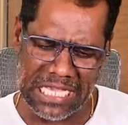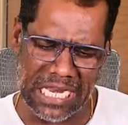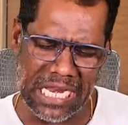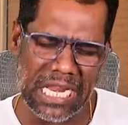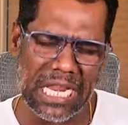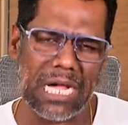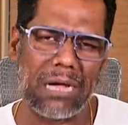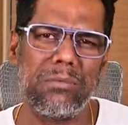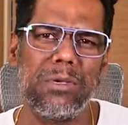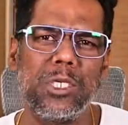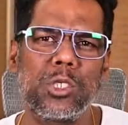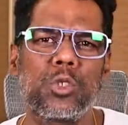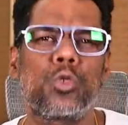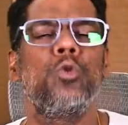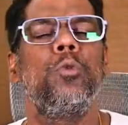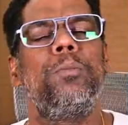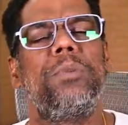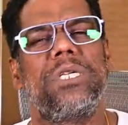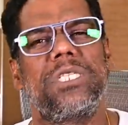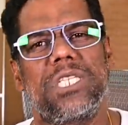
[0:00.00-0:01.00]
எல்லாமே
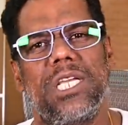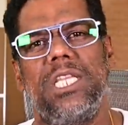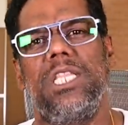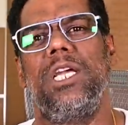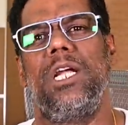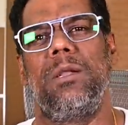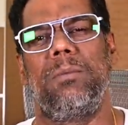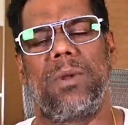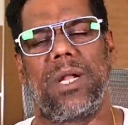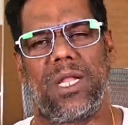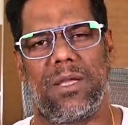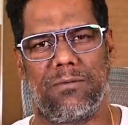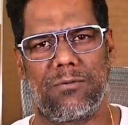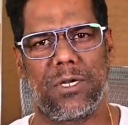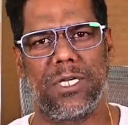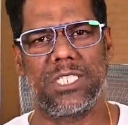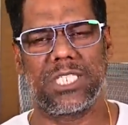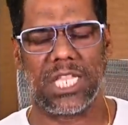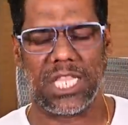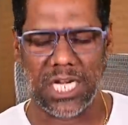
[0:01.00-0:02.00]
சூப்பர் செய்திகள் மழைய
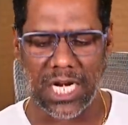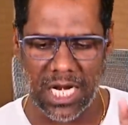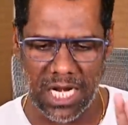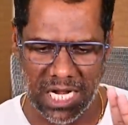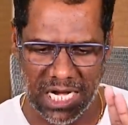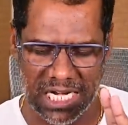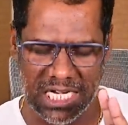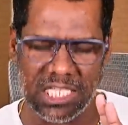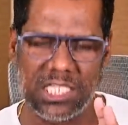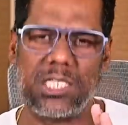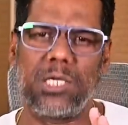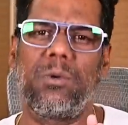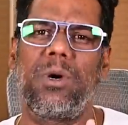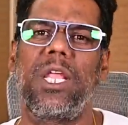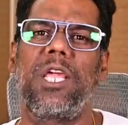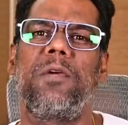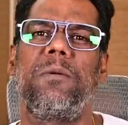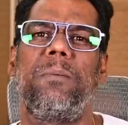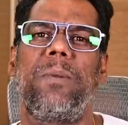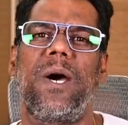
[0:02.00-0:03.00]
ஃப்ரெண்ட்ஸ் அதனால கடைசி
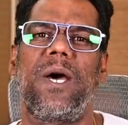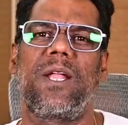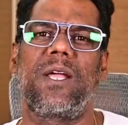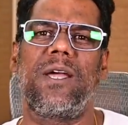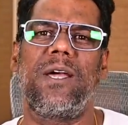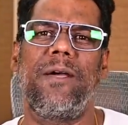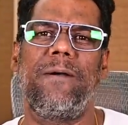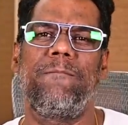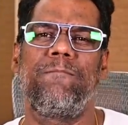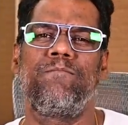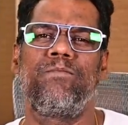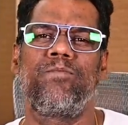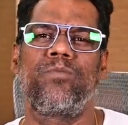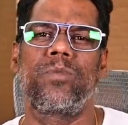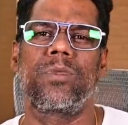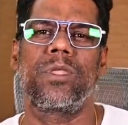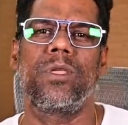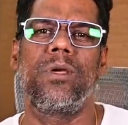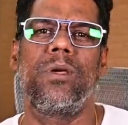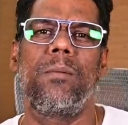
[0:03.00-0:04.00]
வரைக்கும் பாருங்க
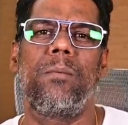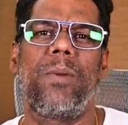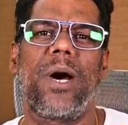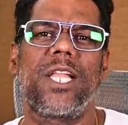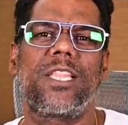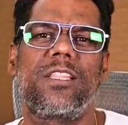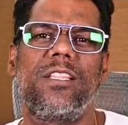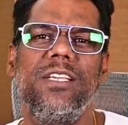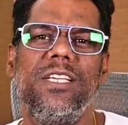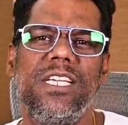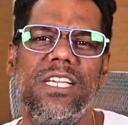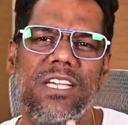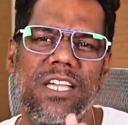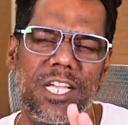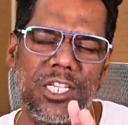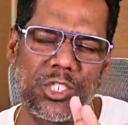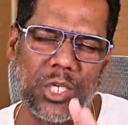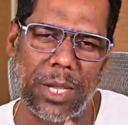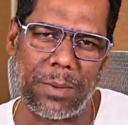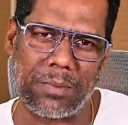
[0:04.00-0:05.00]
பார்த்து
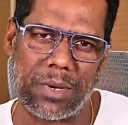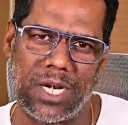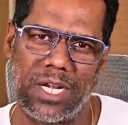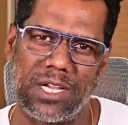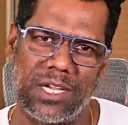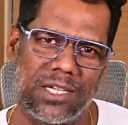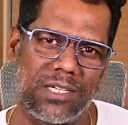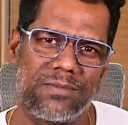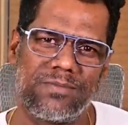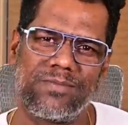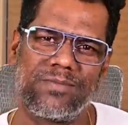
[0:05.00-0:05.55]
என்ஜாய் பண்ணுங்க